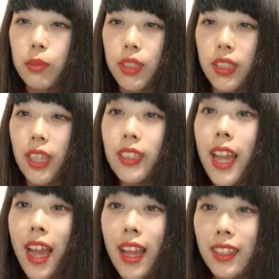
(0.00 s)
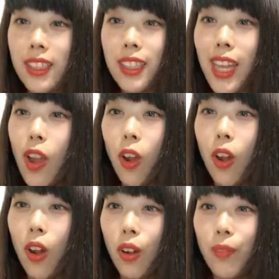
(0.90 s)
しまった。なんで来て
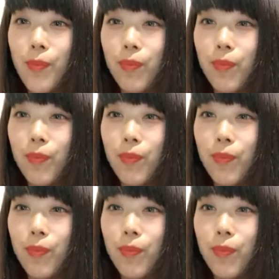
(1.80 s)
よ